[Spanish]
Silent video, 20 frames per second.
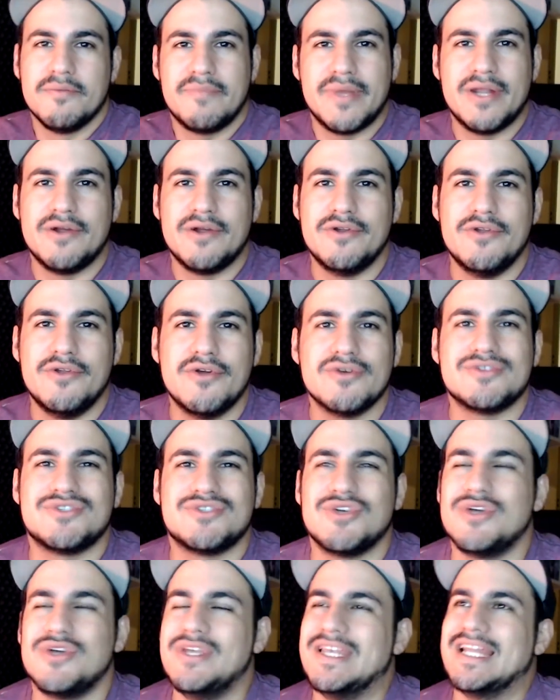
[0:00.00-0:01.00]
pero no
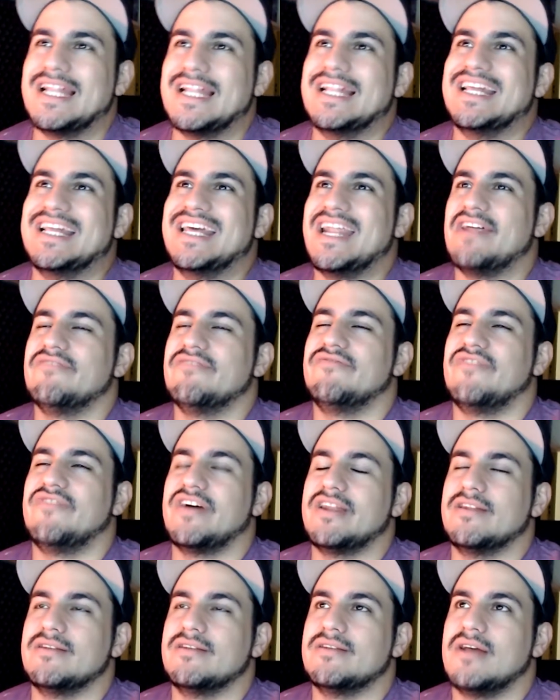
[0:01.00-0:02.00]
soy el gran
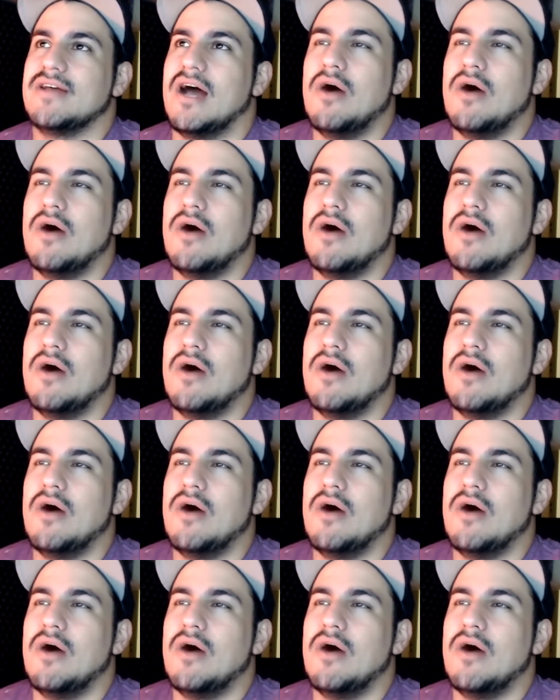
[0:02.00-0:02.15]
fan.